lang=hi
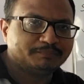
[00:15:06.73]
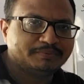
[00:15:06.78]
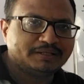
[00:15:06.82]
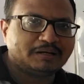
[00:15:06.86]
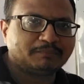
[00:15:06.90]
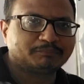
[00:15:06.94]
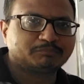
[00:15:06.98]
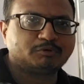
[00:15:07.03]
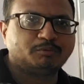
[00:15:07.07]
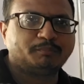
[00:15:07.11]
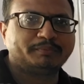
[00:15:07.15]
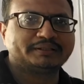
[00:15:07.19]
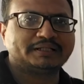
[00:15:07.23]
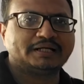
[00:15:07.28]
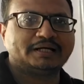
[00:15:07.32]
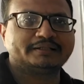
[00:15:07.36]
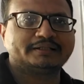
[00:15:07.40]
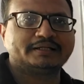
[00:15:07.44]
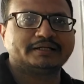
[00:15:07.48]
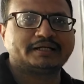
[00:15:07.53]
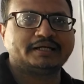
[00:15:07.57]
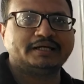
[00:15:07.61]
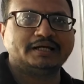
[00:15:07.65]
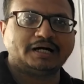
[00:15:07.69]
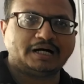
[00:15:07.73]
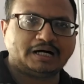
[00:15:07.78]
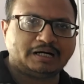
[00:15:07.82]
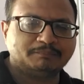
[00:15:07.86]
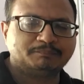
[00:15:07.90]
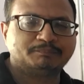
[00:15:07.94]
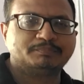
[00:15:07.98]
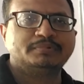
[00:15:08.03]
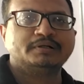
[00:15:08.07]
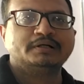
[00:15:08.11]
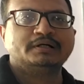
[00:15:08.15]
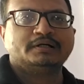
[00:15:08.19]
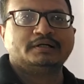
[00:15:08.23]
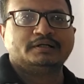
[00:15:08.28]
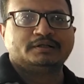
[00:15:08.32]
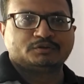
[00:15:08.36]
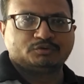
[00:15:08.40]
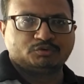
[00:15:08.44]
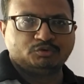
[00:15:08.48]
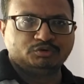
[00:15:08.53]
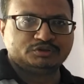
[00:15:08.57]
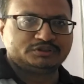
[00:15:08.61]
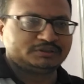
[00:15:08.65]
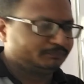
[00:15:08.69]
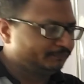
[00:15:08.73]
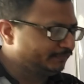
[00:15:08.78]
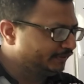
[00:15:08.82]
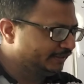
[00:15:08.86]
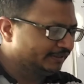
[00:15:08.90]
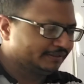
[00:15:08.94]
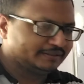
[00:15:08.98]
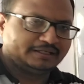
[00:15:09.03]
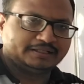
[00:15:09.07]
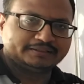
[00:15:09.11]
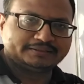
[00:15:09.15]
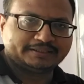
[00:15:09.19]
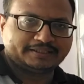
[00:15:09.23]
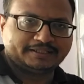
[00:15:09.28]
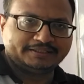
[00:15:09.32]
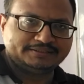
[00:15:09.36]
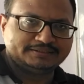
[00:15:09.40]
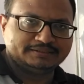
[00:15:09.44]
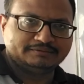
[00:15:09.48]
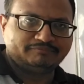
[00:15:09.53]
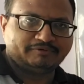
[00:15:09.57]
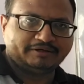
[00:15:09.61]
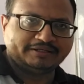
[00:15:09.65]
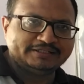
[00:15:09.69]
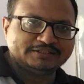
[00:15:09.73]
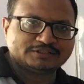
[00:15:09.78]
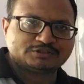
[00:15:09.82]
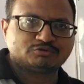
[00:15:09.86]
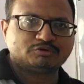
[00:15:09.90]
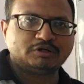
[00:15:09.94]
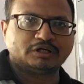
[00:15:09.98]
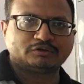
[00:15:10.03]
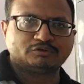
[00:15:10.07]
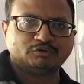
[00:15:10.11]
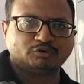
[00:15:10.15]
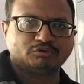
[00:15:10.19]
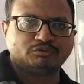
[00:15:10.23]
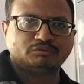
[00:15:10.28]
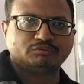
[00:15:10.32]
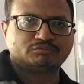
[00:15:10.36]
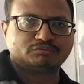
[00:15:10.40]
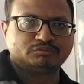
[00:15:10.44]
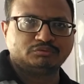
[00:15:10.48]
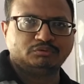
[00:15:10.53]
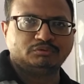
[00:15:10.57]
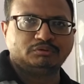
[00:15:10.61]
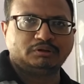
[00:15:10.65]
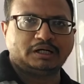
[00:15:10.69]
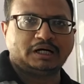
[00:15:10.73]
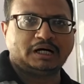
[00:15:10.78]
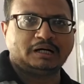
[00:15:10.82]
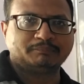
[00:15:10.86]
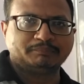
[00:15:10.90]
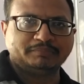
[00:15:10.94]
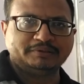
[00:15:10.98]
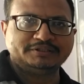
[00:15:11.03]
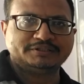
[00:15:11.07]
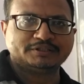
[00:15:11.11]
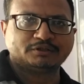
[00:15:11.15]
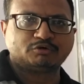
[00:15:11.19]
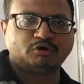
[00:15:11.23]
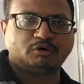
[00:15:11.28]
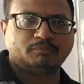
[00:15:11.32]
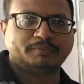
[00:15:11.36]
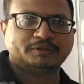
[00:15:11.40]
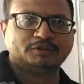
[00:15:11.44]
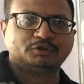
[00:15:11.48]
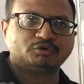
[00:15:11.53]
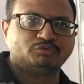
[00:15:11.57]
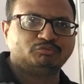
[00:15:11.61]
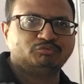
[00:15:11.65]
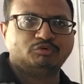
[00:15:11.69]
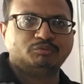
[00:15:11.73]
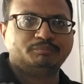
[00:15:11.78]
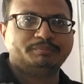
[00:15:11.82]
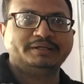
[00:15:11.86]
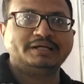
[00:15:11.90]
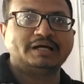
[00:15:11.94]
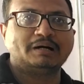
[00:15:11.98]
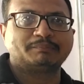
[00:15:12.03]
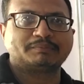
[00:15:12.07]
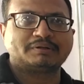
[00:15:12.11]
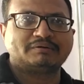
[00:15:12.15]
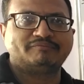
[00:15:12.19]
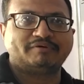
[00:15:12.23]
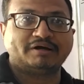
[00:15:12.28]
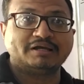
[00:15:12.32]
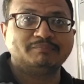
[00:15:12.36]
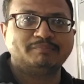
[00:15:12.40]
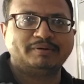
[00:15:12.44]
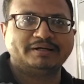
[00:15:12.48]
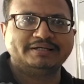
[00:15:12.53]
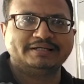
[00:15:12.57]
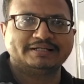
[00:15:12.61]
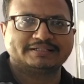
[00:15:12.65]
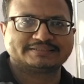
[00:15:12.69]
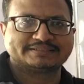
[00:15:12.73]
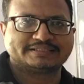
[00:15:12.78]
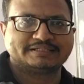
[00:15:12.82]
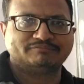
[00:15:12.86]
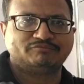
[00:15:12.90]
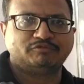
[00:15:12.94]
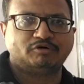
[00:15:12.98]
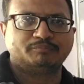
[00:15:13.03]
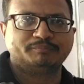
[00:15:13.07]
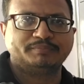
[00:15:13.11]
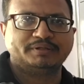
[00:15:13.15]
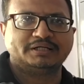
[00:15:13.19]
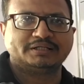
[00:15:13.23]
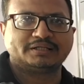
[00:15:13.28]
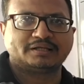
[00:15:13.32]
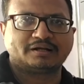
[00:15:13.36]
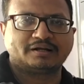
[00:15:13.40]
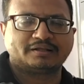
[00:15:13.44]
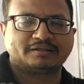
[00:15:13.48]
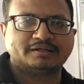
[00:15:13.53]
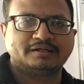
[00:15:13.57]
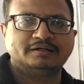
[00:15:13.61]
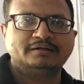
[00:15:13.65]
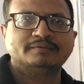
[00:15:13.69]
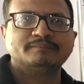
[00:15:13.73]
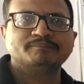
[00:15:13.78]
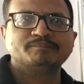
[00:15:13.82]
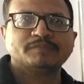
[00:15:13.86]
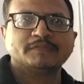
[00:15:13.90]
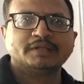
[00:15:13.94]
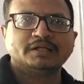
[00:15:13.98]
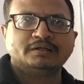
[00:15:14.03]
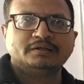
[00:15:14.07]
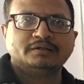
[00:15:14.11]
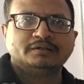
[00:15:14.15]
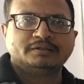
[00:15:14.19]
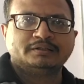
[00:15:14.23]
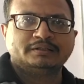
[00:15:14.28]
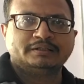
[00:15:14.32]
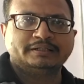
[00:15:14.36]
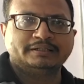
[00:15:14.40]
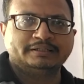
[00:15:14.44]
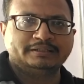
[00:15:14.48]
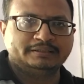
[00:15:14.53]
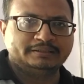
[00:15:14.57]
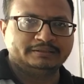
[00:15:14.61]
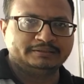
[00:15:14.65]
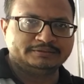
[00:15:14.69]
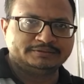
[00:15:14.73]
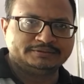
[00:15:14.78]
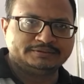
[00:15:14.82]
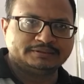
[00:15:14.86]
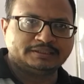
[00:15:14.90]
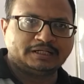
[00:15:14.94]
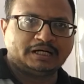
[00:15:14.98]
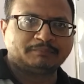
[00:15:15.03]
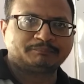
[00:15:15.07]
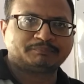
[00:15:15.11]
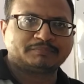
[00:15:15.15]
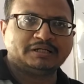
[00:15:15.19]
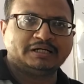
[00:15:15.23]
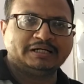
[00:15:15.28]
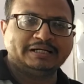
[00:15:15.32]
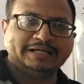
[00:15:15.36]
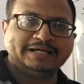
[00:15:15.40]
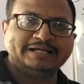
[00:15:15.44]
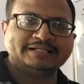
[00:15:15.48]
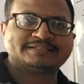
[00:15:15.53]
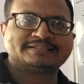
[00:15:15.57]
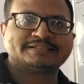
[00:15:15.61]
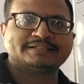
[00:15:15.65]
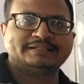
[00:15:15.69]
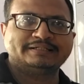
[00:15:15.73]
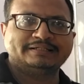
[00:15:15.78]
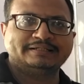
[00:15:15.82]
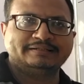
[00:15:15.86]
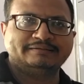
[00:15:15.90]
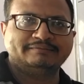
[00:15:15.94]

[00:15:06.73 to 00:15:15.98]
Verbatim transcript: अभी आपको बताया था कि आप को जब मैंने कहा था कि वाई स्क्वायर को, को आप लीजिए कॉमन तो वो भी आपका वाई बाई एक्स के फॉर्म में आ जा रहा था ए, आपका एच